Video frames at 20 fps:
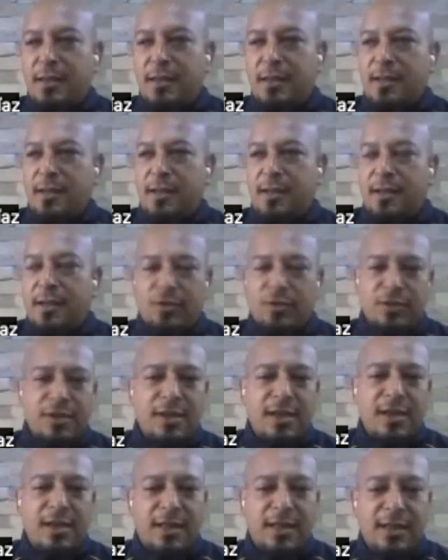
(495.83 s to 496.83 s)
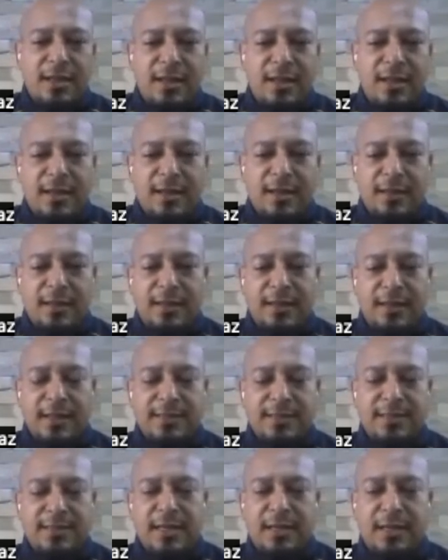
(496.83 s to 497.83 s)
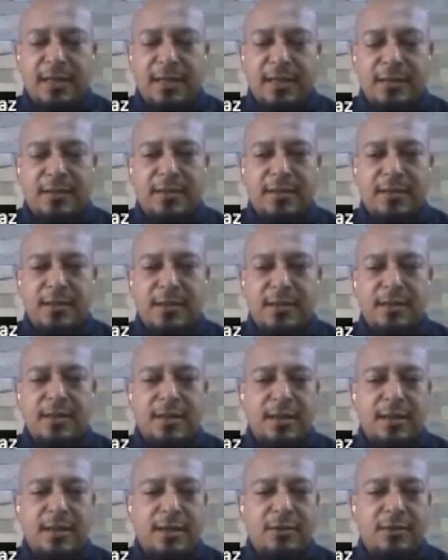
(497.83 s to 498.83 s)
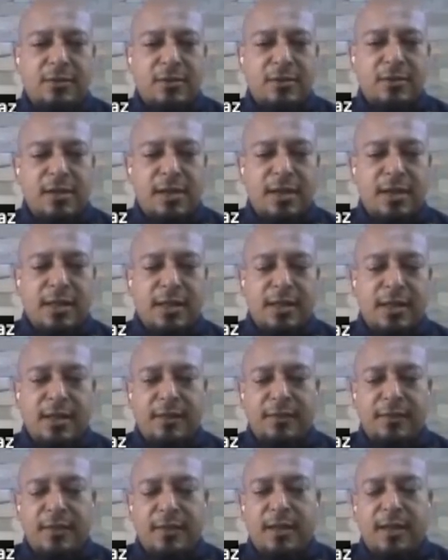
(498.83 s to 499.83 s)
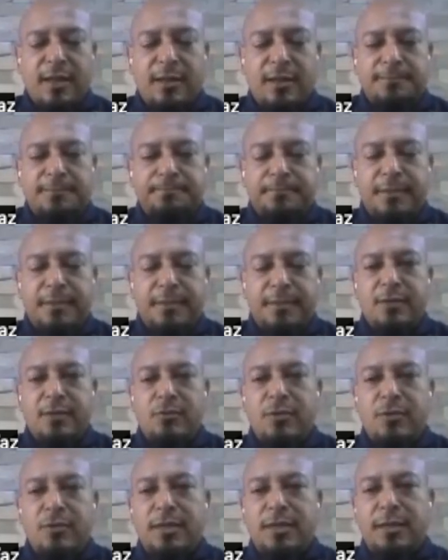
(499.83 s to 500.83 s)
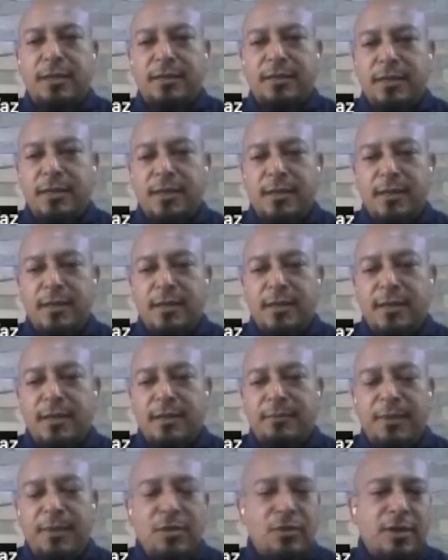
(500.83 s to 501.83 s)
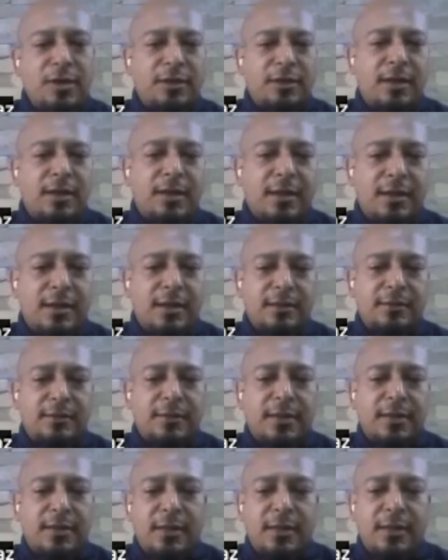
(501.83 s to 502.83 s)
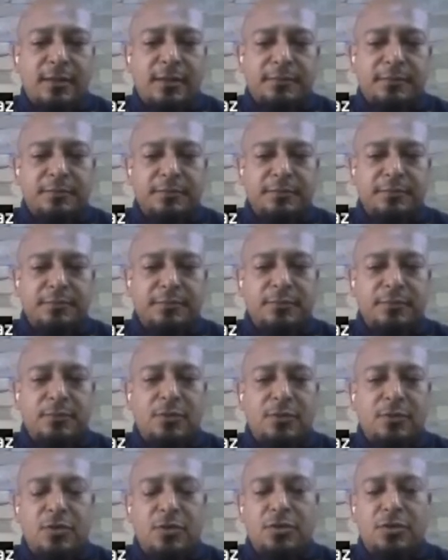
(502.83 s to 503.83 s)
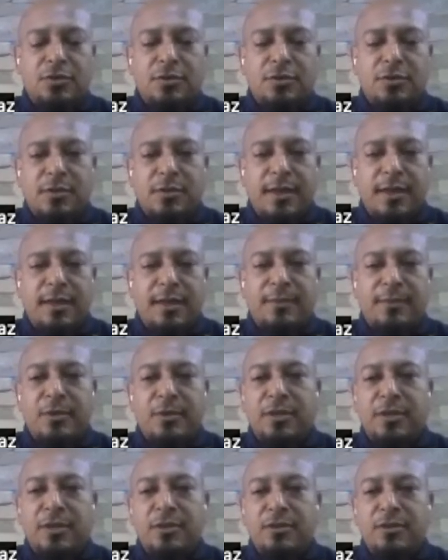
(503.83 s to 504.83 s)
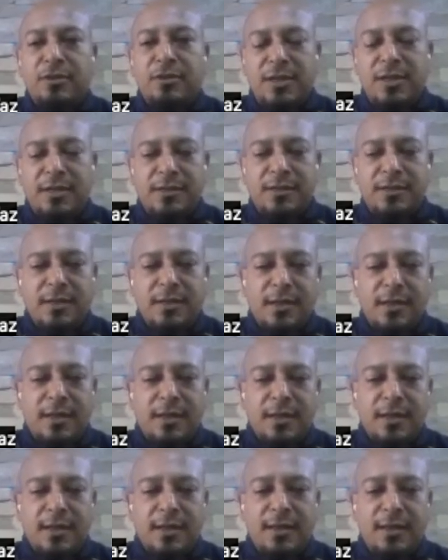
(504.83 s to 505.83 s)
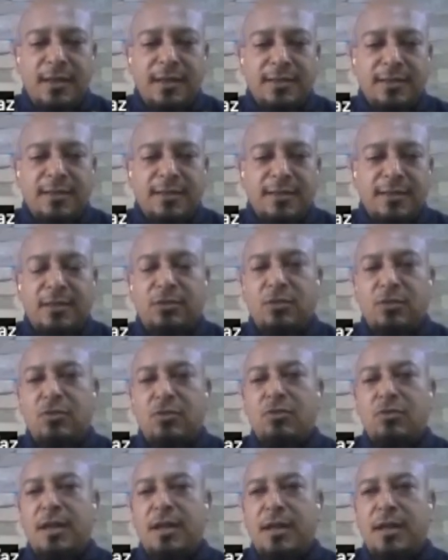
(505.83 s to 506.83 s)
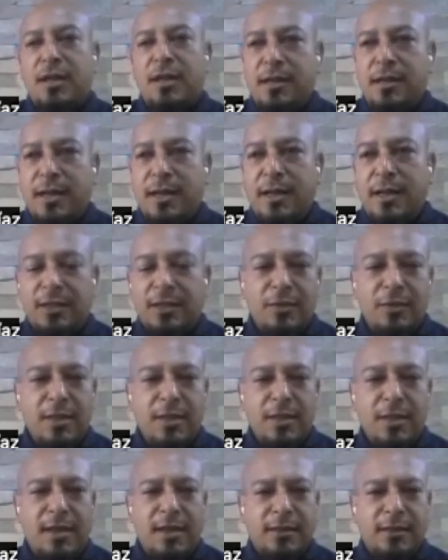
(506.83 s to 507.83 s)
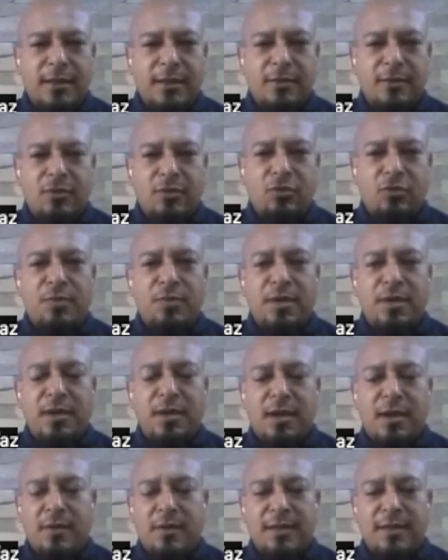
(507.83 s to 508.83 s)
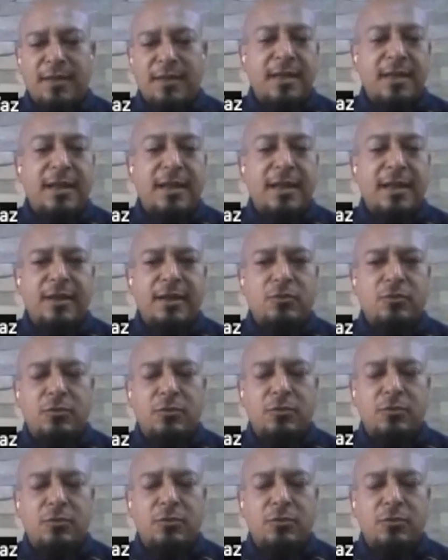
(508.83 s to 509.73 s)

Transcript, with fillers: la cordillera de la, de la, sierra y la cordillera de la, de la, de la culata. En medio de estas dos cadenas montañosas eh, se da toda una actividad económica basada en agricultura.